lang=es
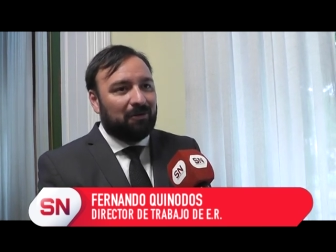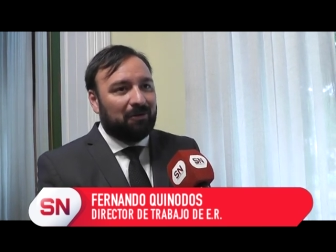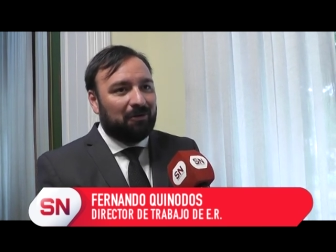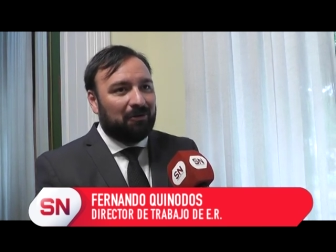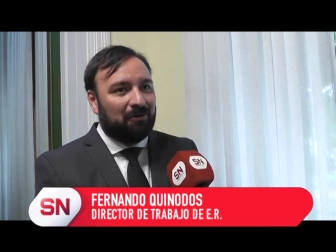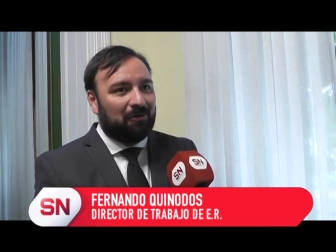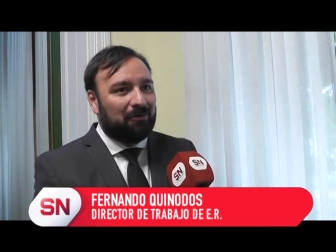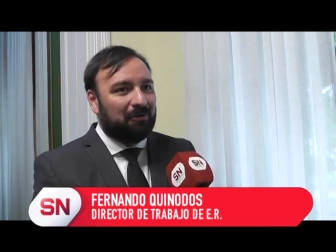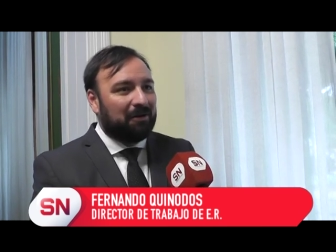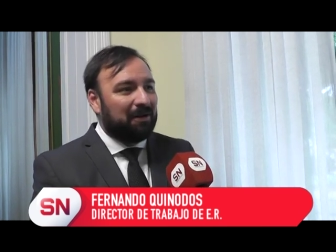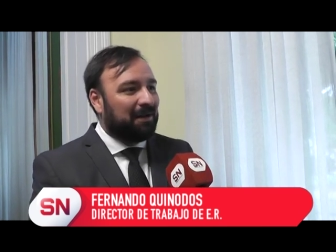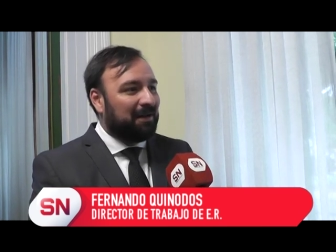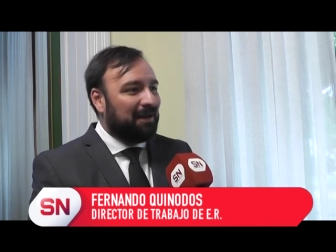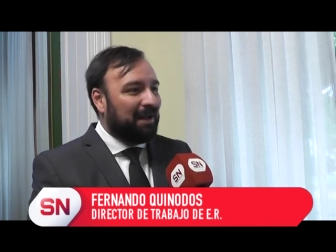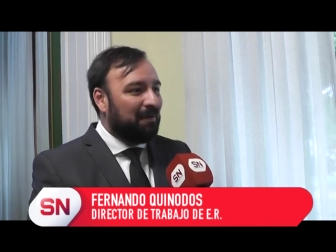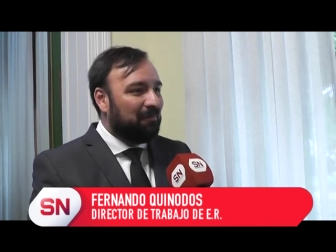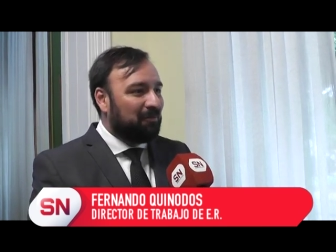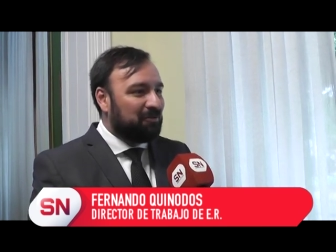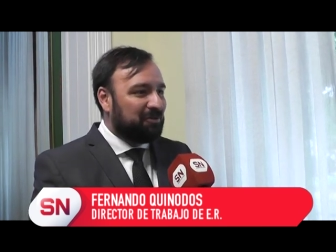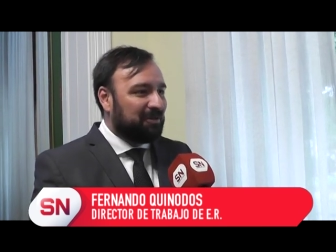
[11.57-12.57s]
los
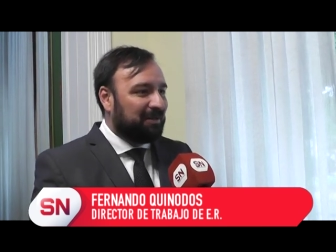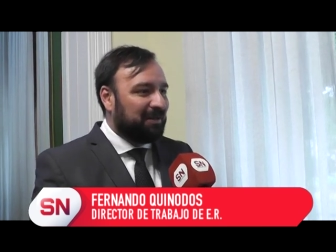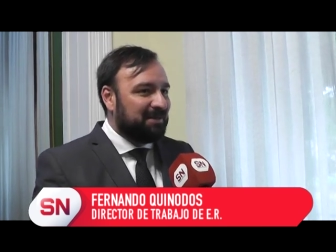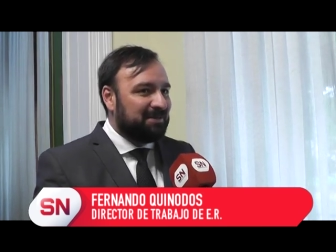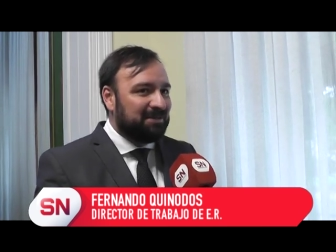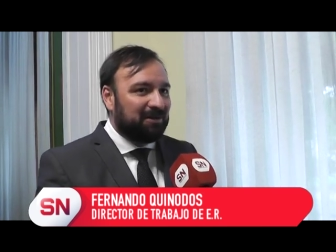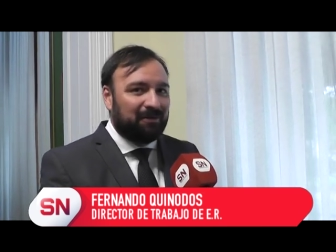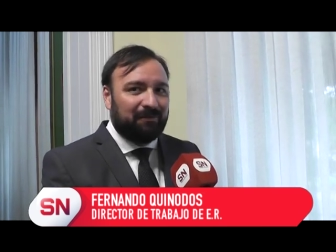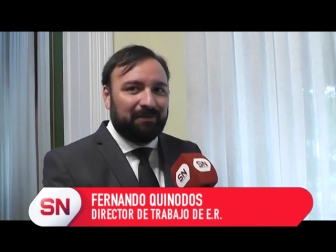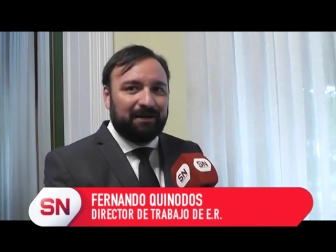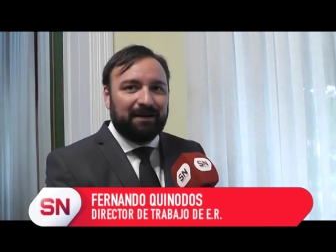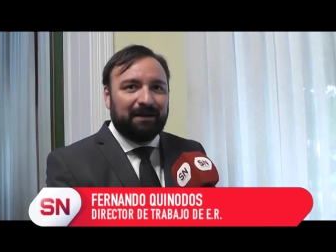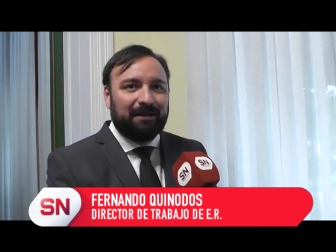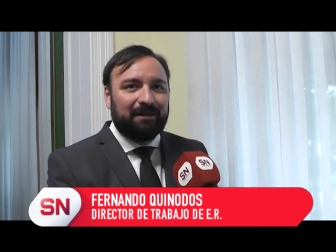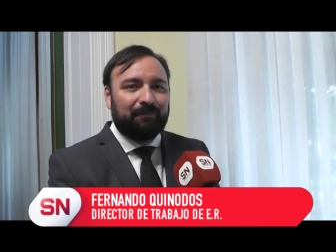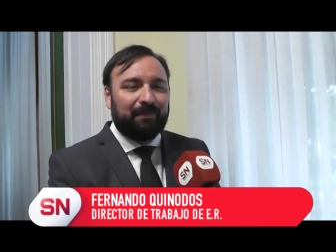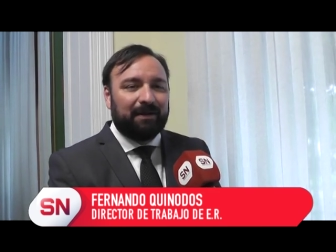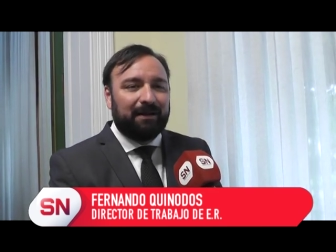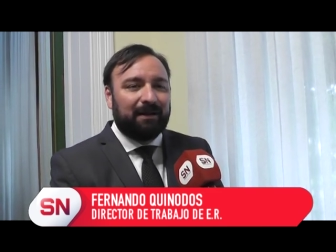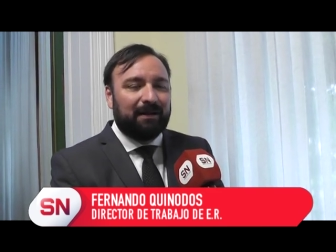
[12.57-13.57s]
reclamos, si quiere decir de una
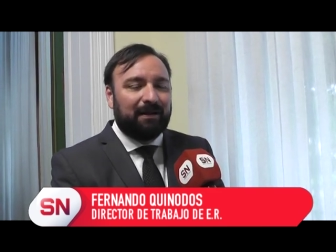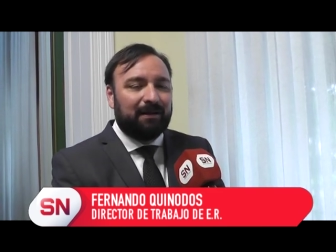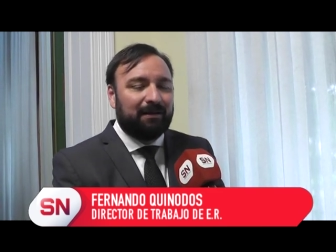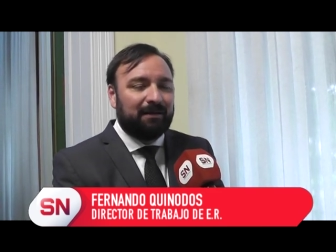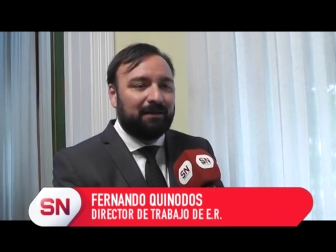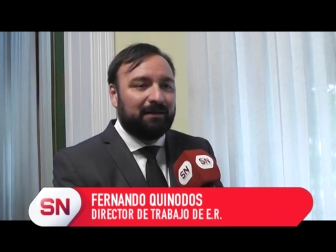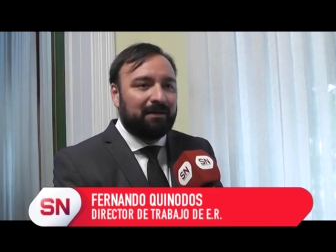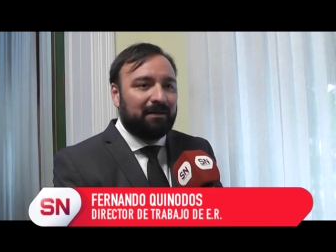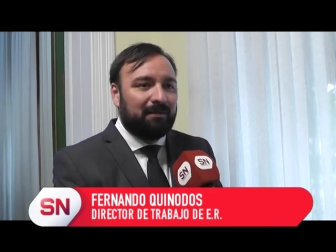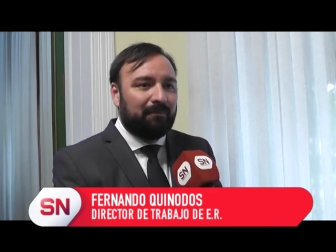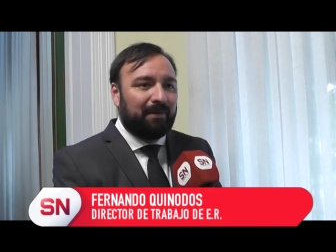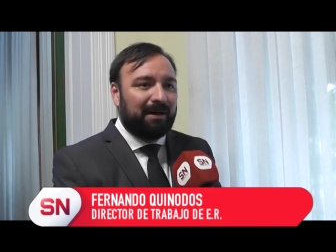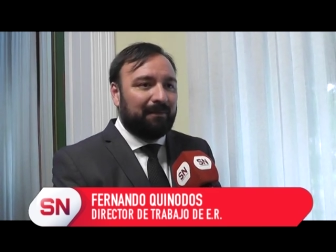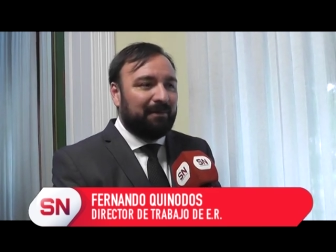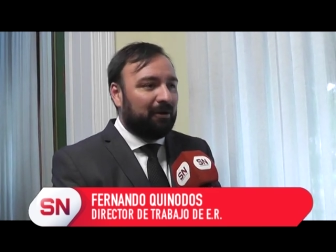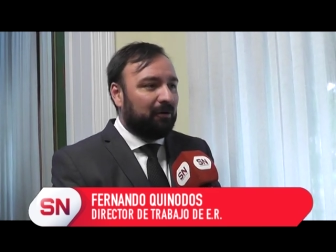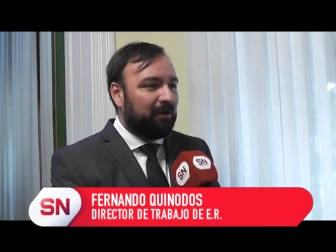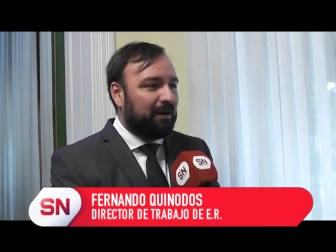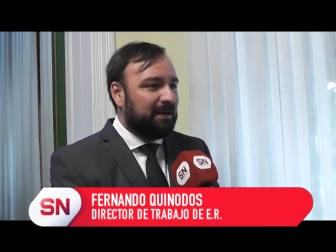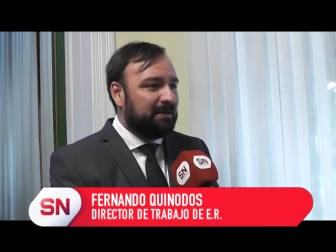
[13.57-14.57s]
manera, para,
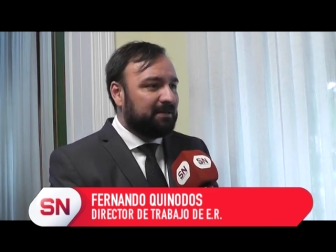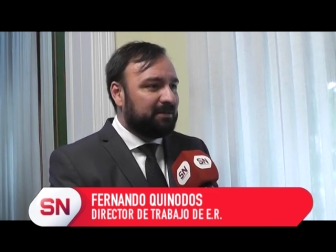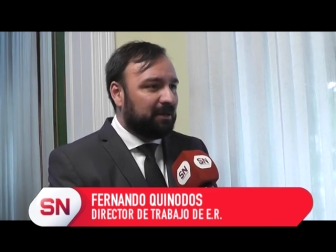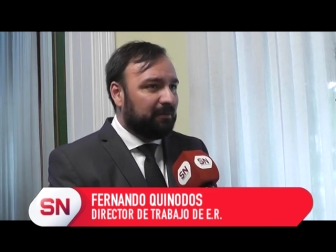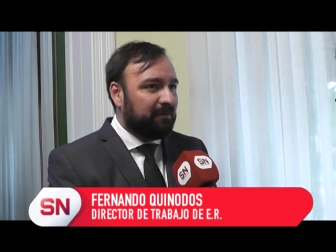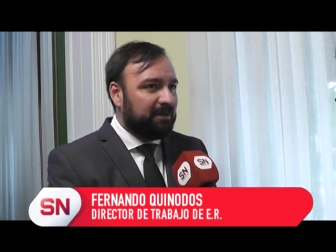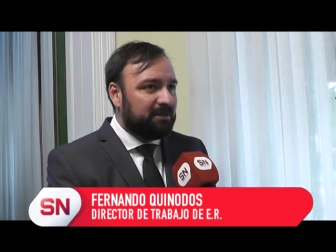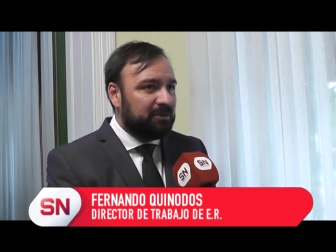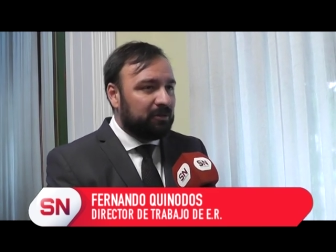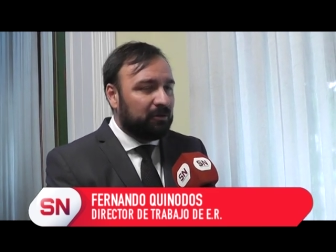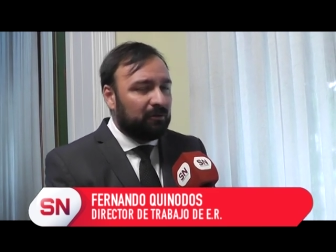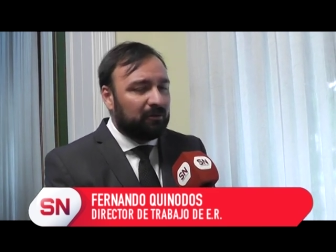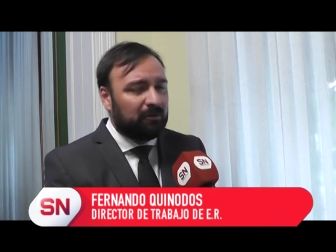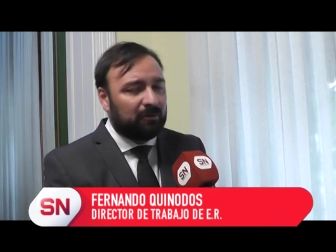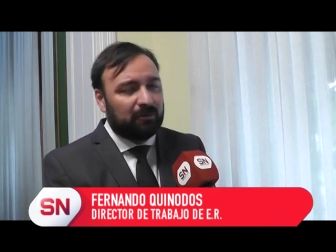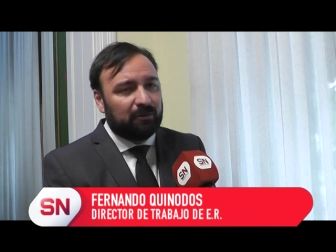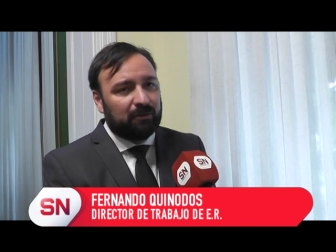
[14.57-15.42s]
mejorar el servicio.